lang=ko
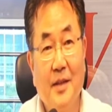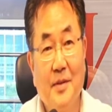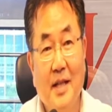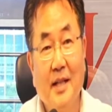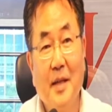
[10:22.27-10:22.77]

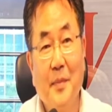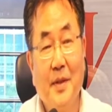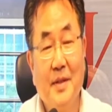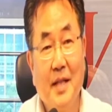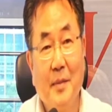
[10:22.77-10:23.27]

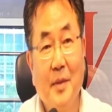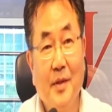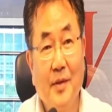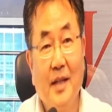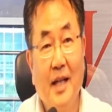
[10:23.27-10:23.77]
상대편
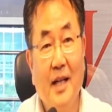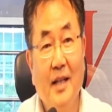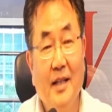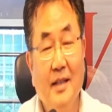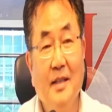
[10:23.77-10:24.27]
장면을 여기다
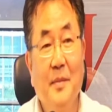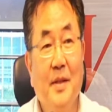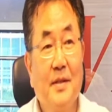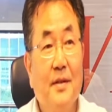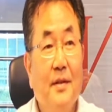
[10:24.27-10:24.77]

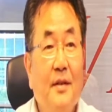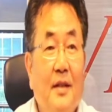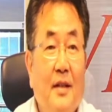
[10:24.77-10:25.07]
넣으면서